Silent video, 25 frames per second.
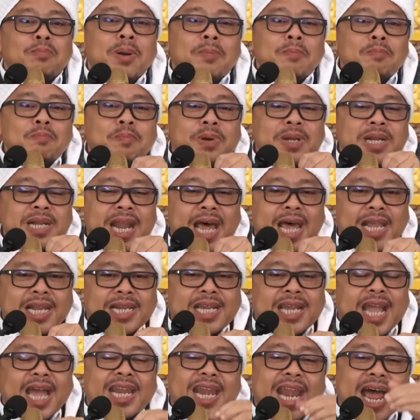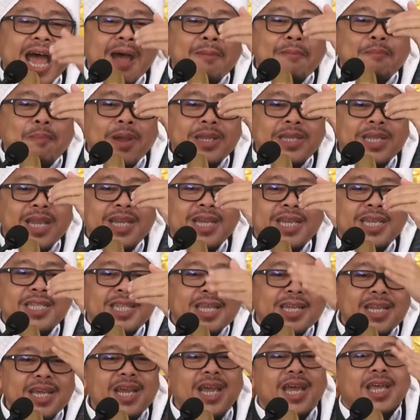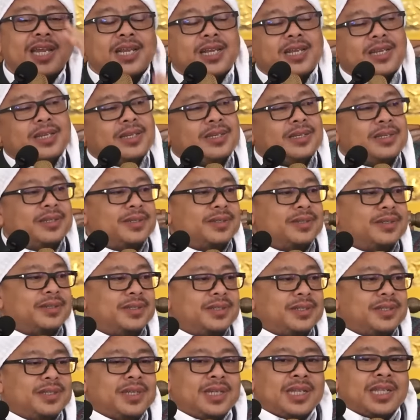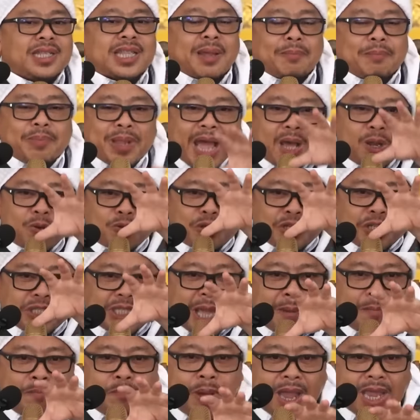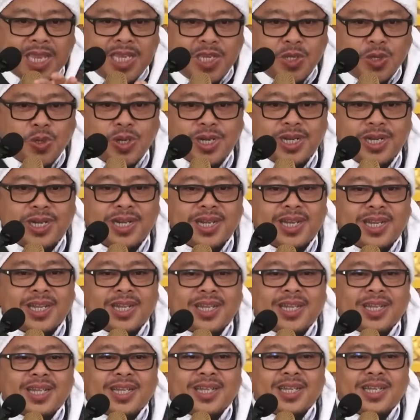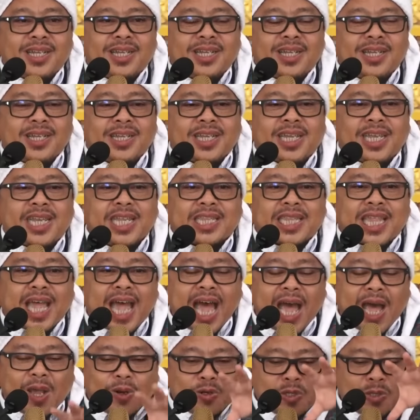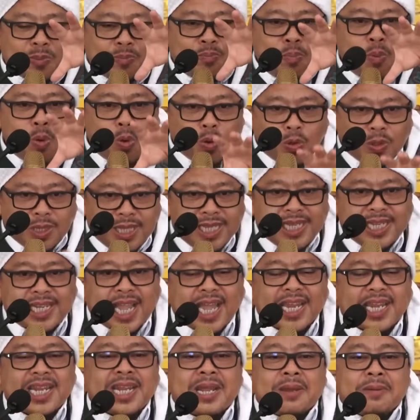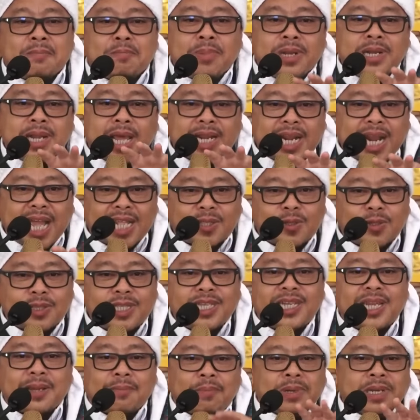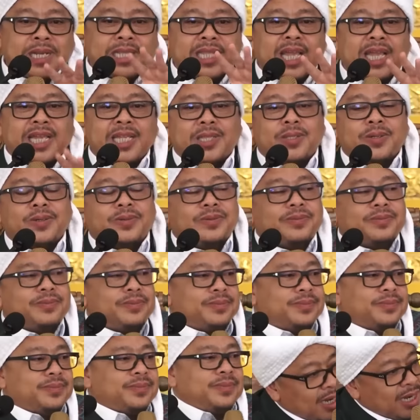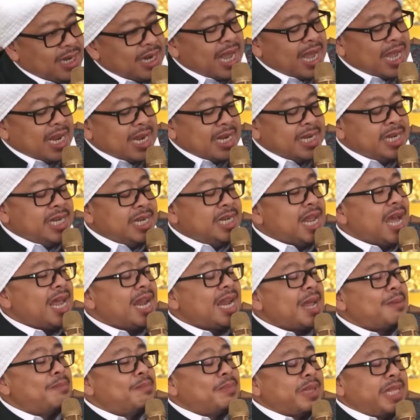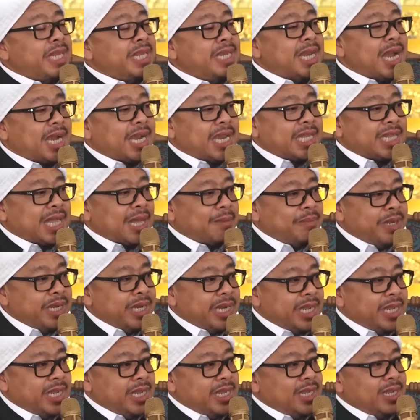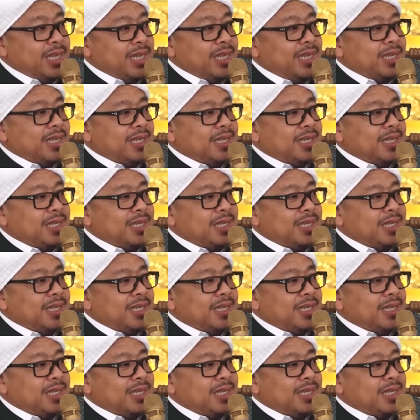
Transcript: membenarkan apa yang kita dengar. Tapi harus tabayun. Kita harus buktikan benar atau tidak berita itu. Nah, di dalam tiga kitab ini